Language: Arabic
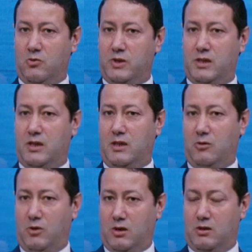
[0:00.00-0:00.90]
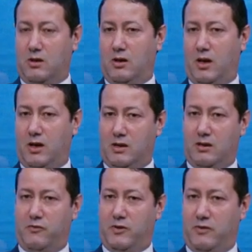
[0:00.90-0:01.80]
ودي لو لا قدر الله
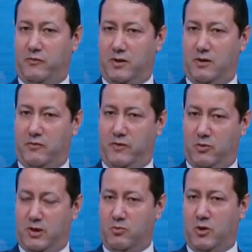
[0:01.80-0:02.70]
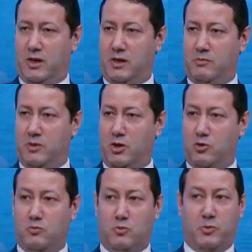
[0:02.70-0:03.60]
حصلت في في في اوقات معينه من
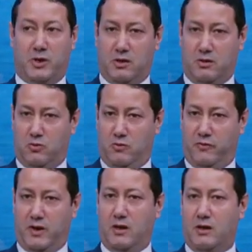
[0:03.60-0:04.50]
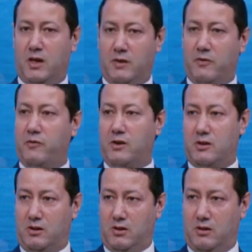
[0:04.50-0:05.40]
اليوم ممكن يكون فعلا في فقد
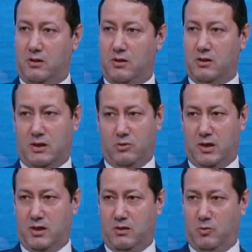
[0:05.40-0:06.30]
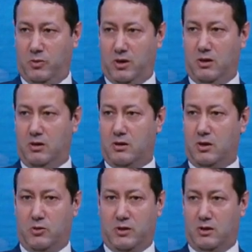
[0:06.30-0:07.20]
اتصالات سواء الموبايلات
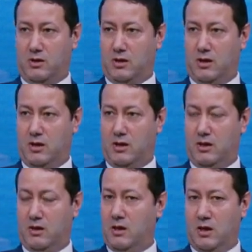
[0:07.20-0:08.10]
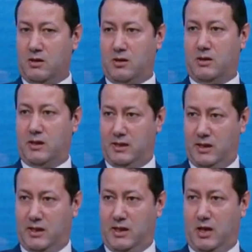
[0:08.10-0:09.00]
او الاتصالات الاتصالات
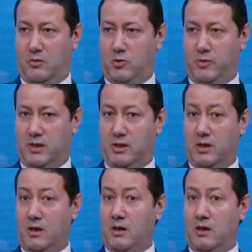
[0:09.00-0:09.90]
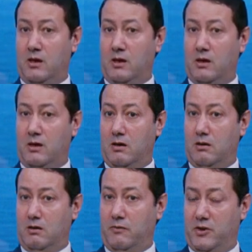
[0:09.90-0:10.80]
اللاسلكيه عموما نعم.
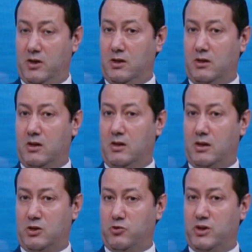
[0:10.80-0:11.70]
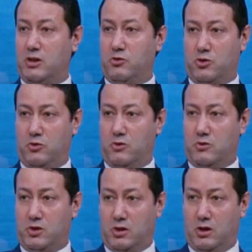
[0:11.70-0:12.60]
آه، في آه، تشويش او
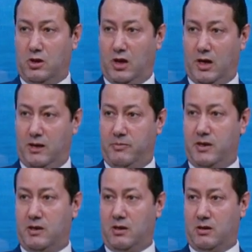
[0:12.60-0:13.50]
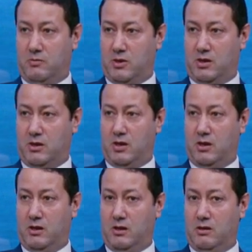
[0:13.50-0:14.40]
شوشره على بيانات الاقمار
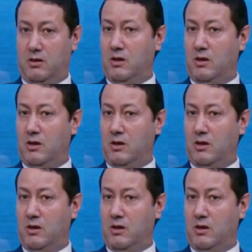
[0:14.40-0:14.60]
الصناعيه